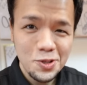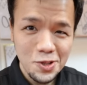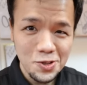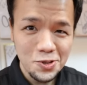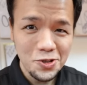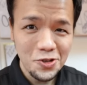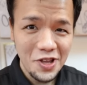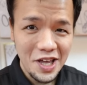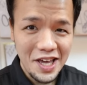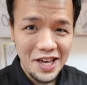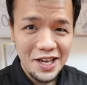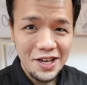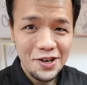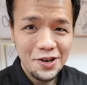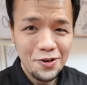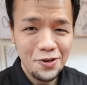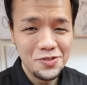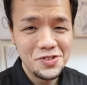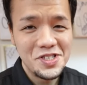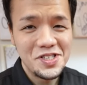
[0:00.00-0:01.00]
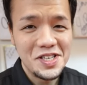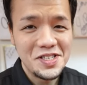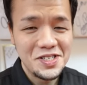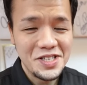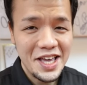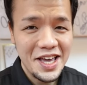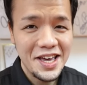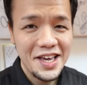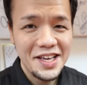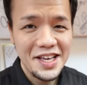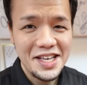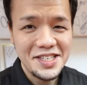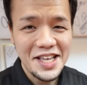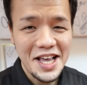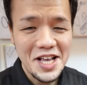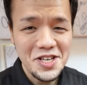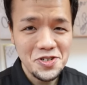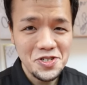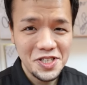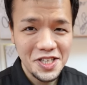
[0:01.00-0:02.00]
ということで本日ですね、え
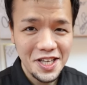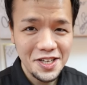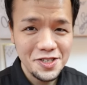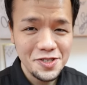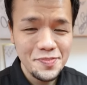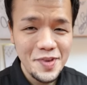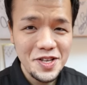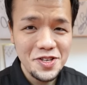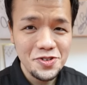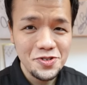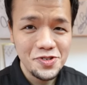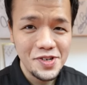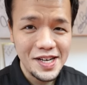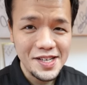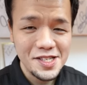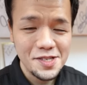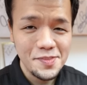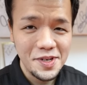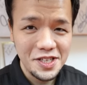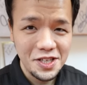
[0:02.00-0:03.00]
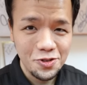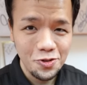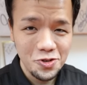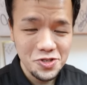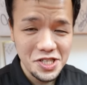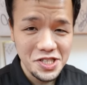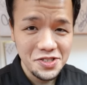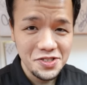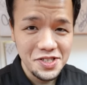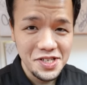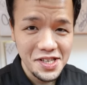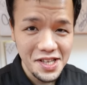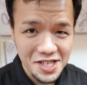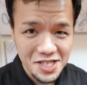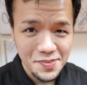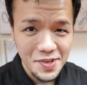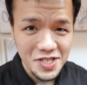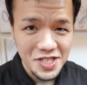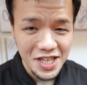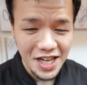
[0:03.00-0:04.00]
最初にいただくメニューが全て到着いた
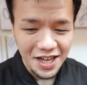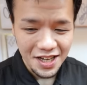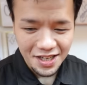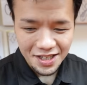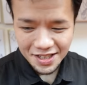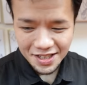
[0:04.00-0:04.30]
しました